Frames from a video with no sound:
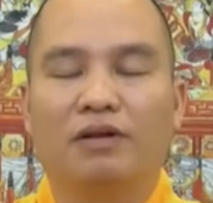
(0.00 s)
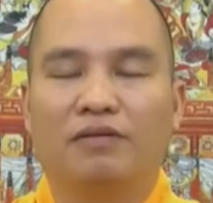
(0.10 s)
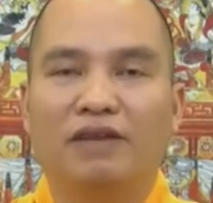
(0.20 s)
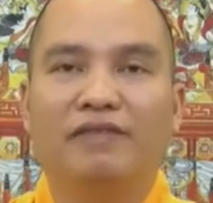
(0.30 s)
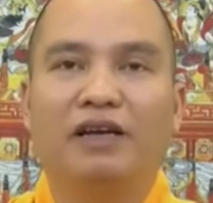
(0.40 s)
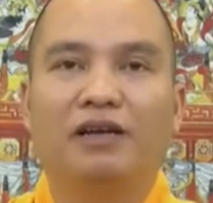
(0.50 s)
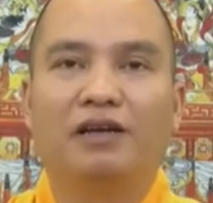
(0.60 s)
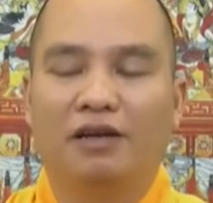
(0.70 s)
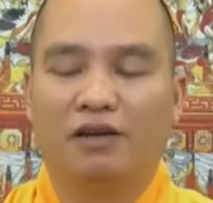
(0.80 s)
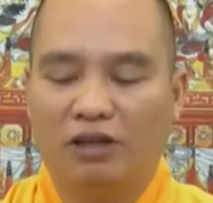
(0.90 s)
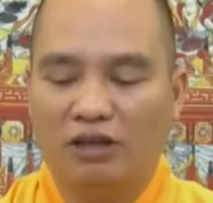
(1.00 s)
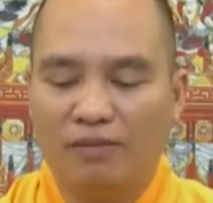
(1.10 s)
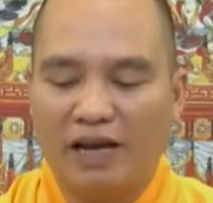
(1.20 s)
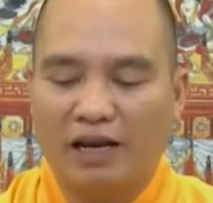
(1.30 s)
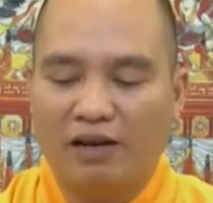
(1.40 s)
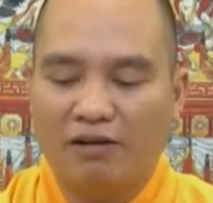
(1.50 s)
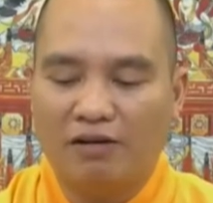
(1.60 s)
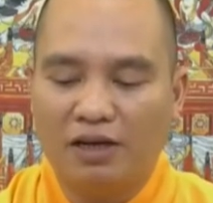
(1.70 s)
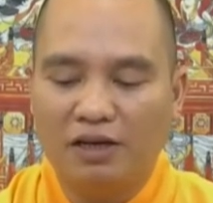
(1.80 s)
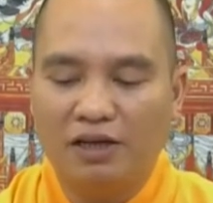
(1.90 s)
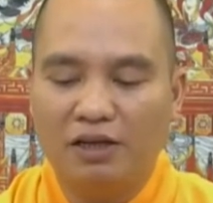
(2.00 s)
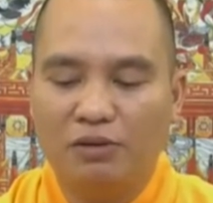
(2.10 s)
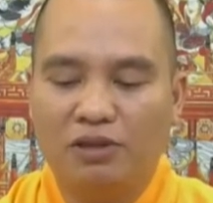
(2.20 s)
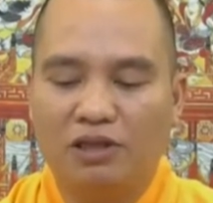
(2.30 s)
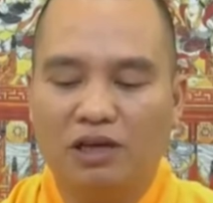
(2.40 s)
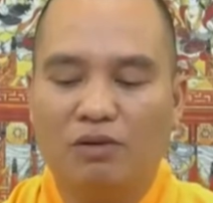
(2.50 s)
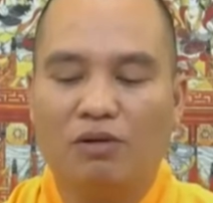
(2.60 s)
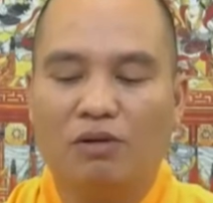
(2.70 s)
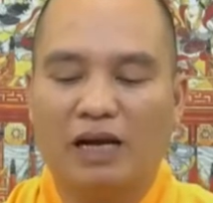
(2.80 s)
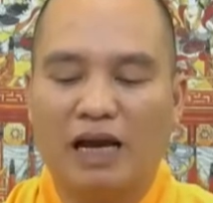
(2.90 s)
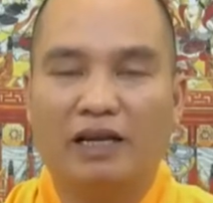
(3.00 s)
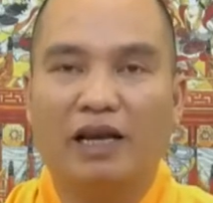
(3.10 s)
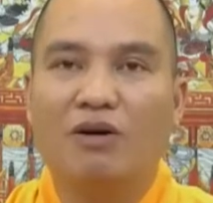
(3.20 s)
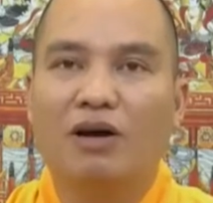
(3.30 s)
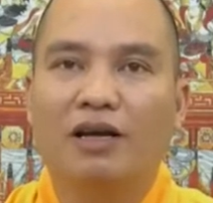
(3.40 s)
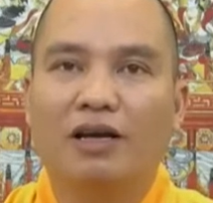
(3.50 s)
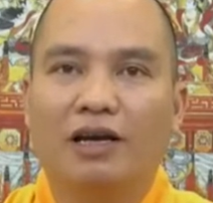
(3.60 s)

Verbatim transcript: vân vân nói tóm lại là có rất nhiều sự đau khổ khác nhau